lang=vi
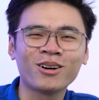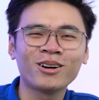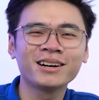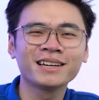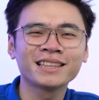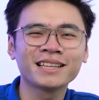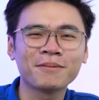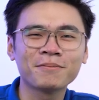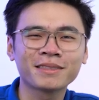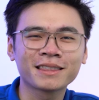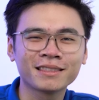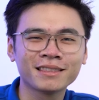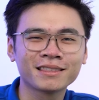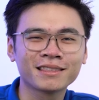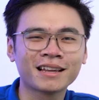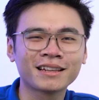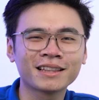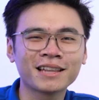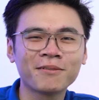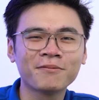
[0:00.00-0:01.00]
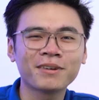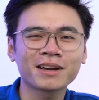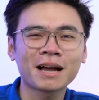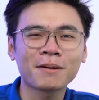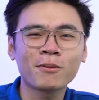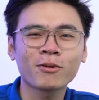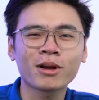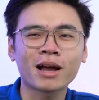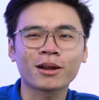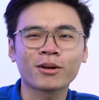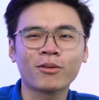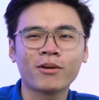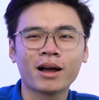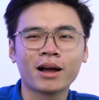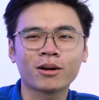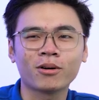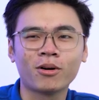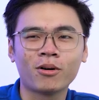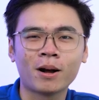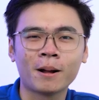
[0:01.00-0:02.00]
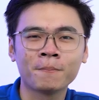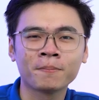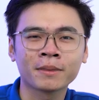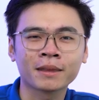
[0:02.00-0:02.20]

hơi tận tận tâm với các mẫu card đồ họa của họ.